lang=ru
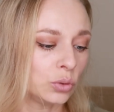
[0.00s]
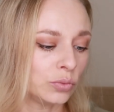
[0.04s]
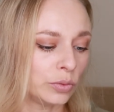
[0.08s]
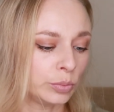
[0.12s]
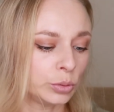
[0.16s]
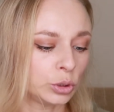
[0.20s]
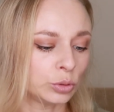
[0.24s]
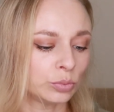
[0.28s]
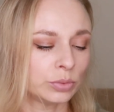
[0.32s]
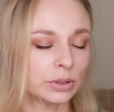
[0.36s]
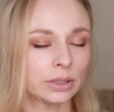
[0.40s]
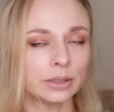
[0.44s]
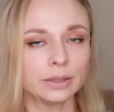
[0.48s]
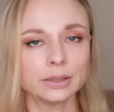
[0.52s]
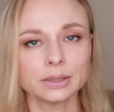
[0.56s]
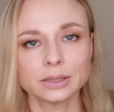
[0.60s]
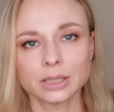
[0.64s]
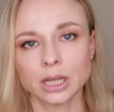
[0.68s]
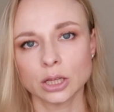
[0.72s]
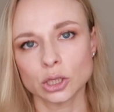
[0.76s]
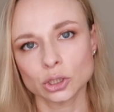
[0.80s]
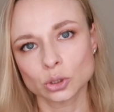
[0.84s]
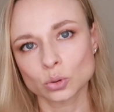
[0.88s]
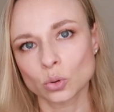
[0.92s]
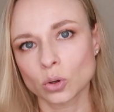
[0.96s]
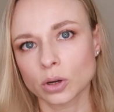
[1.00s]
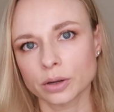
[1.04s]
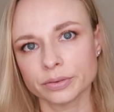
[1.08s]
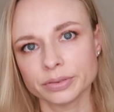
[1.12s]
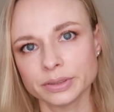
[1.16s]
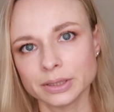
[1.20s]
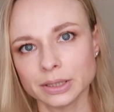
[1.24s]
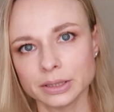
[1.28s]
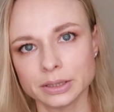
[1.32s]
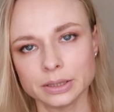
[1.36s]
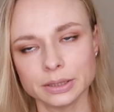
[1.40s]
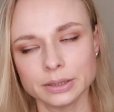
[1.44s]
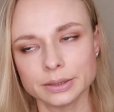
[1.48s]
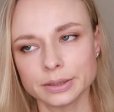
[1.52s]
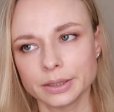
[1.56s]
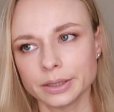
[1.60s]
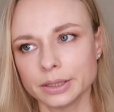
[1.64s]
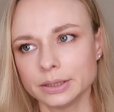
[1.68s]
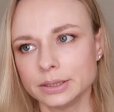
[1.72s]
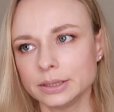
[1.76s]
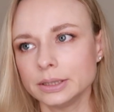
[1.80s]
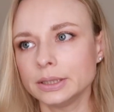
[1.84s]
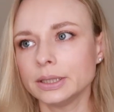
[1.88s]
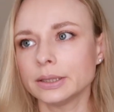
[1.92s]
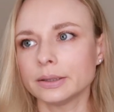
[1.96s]
Ну, в общем-то, не знаю, насколько все эти
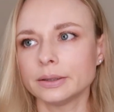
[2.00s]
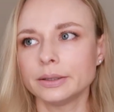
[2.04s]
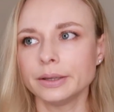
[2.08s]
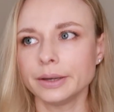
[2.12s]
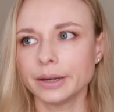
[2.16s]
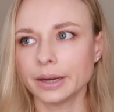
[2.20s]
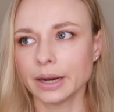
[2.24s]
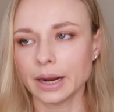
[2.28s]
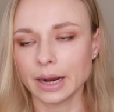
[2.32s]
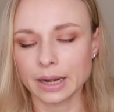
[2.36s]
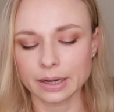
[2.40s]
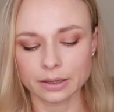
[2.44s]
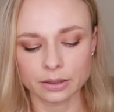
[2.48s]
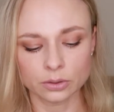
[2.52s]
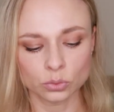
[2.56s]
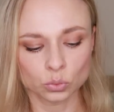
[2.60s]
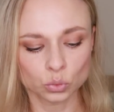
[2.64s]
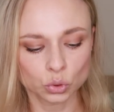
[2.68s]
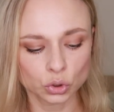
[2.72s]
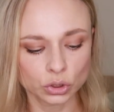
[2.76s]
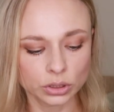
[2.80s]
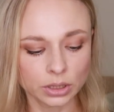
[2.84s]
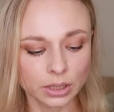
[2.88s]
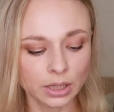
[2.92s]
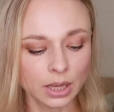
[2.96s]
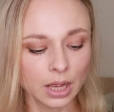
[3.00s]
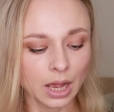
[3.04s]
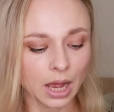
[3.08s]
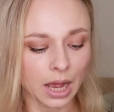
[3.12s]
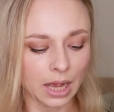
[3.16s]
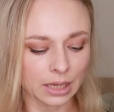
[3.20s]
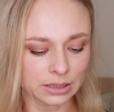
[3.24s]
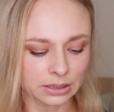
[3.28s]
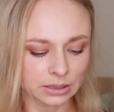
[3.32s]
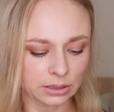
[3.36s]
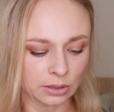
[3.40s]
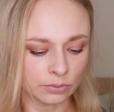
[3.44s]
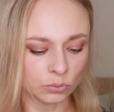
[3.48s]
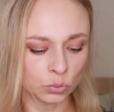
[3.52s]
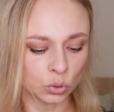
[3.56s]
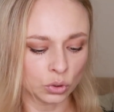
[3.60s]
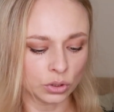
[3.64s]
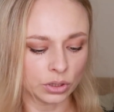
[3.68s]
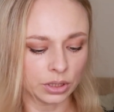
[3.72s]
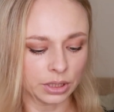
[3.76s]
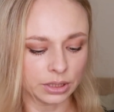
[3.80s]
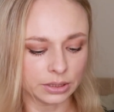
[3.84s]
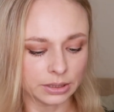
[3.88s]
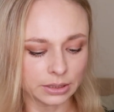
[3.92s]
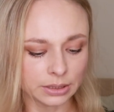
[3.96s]
ингредиенты реально нужны.
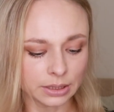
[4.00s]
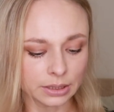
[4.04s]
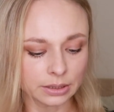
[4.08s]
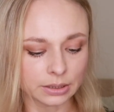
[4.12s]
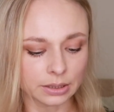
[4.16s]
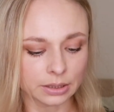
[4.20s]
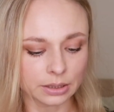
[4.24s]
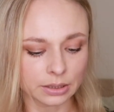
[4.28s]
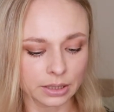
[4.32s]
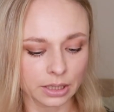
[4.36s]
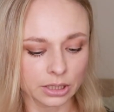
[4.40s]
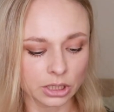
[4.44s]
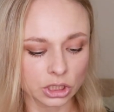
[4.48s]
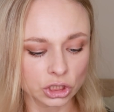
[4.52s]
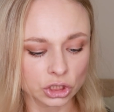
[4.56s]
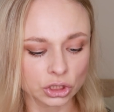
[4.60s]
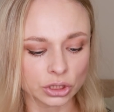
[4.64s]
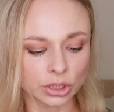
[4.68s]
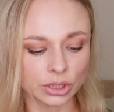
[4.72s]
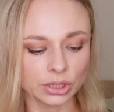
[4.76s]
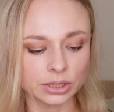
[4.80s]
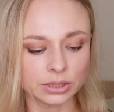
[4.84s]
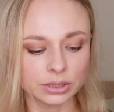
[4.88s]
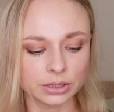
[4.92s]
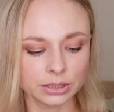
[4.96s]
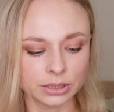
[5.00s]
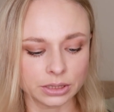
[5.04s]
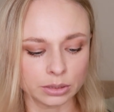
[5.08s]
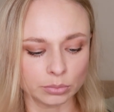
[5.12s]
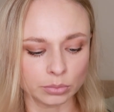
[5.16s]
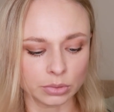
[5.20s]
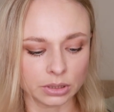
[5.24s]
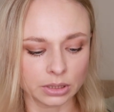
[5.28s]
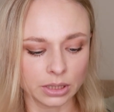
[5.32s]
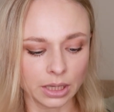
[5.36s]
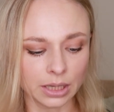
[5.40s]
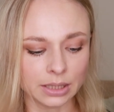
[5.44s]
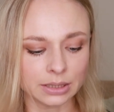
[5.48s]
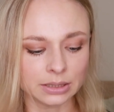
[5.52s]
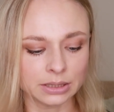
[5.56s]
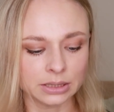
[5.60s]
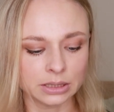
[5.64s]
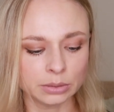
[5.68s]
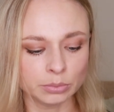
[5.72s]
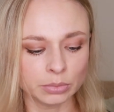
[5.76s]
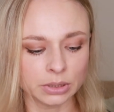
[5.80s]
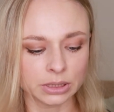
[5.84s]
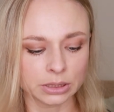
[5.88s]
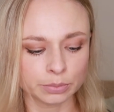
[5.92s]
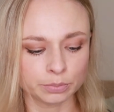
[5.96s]
Основной ингредиент это, конечно, энзимы, да,
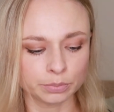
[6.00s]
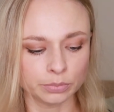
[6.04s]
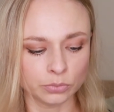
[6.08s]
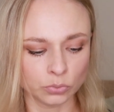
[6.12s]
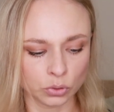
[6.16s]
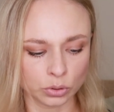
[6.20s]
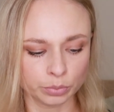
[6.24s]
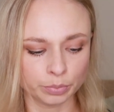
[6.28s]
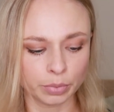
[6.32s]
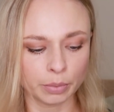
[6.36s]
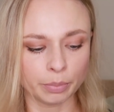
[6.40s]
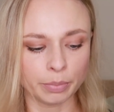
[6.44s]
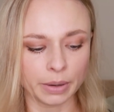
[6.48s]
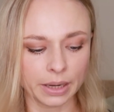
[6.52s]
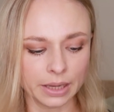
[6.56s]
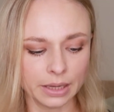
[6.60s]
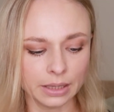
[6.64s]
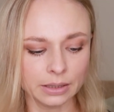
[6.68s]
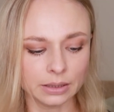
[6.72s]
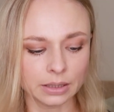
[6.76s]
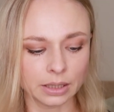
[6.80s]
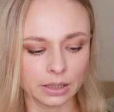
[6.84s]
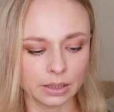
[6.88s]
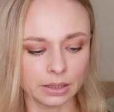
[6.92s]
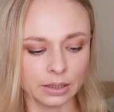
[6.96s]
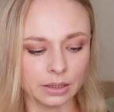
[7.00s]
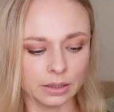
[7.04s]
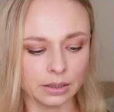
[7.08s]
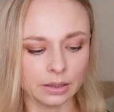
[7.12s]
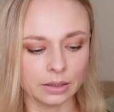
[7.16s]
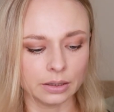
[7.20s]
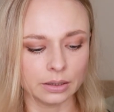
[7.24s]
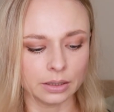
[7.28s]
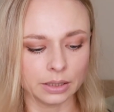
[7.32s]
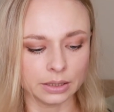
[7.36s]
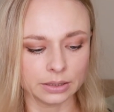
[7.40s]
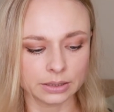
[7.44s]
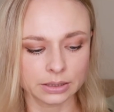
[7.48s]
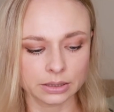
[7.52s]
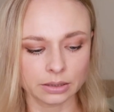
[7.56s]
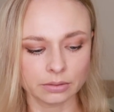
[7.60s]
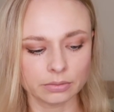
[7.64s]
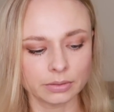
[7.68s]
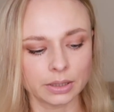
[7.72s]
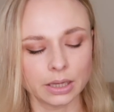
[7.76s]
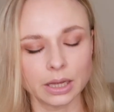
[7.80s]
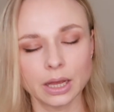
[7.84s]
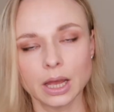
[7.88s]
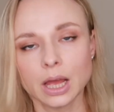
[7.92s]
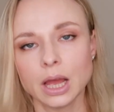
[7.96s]
энзимы из вот, папаина и
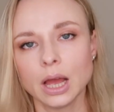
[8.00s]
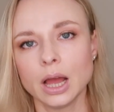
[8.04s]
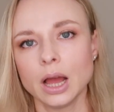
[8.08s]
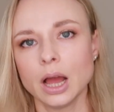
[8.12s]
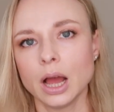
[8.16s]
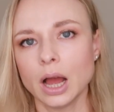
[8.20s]
рисовые.